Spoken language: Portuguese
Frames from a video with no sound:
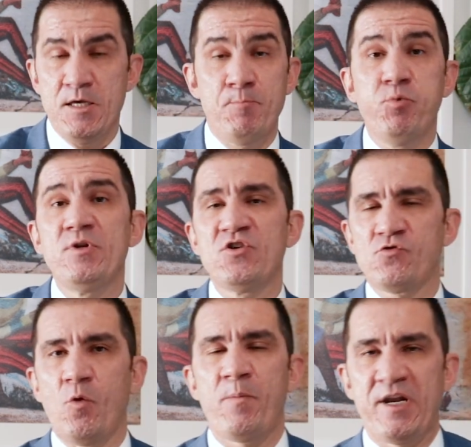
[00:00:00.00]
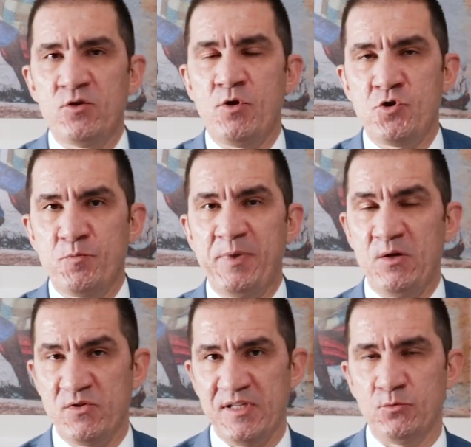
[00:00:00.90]
E por isso a operadora de
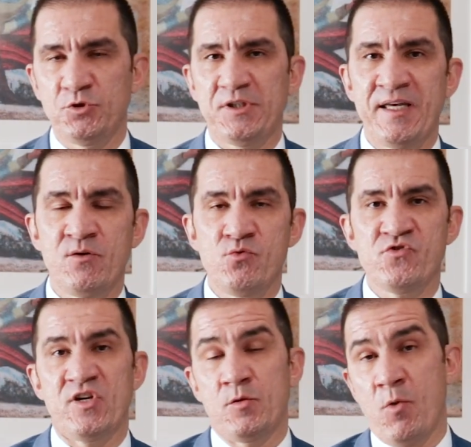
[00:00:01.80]
plano de saúde está recusando.